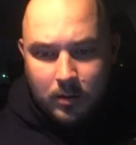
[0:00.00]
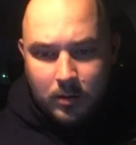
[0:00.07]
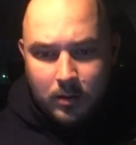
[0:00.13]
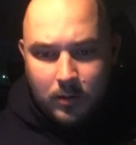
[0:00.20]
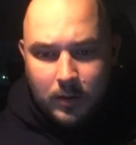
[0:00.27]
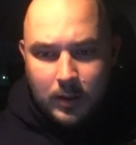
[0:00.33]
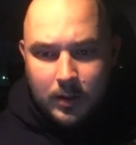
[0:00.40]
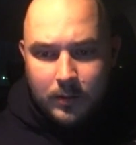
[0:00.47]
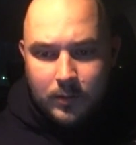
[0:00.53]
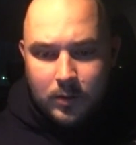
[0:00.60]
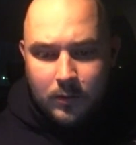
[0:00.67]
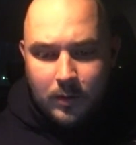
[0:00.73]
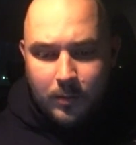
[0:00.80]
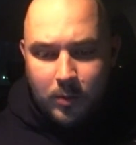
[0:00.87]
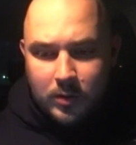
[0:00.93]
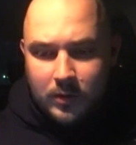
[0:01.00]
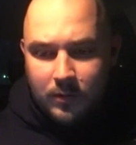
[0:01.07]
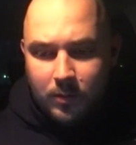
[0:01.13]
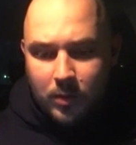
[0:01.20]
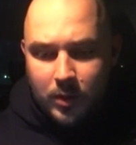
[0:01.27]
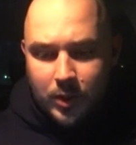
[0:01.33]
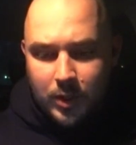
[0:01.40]
Ладно, все, вопросов
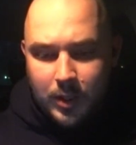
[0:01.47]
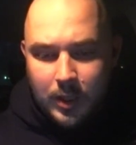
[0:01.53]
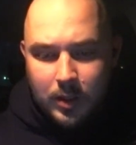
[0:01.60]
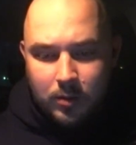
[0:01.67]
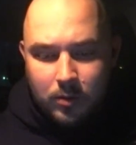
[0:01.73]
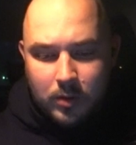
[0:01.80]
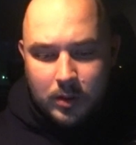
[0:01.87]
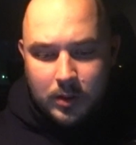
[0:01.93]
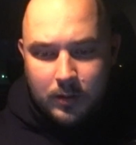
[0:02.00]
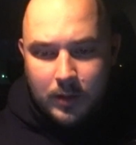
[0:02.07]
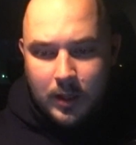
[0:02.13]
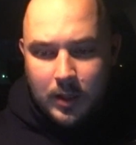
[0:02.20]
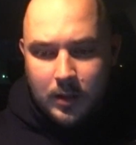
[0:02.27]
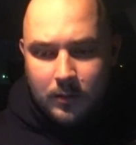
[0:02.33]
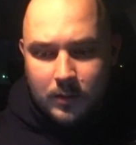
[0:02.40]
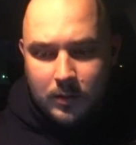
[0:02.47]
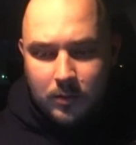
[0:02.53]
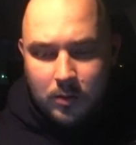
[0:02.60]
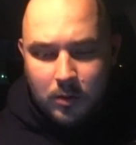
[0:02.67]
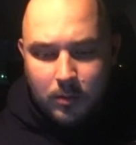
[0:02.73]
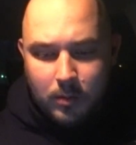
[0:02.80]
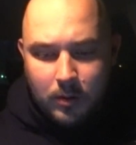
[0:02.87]
больше нету. До свидания, всего
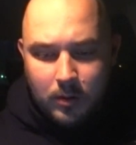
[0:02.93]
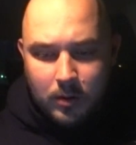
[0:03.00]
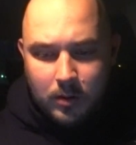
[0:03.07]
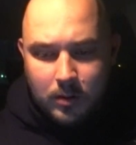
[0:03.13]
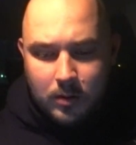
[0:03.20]
доброго.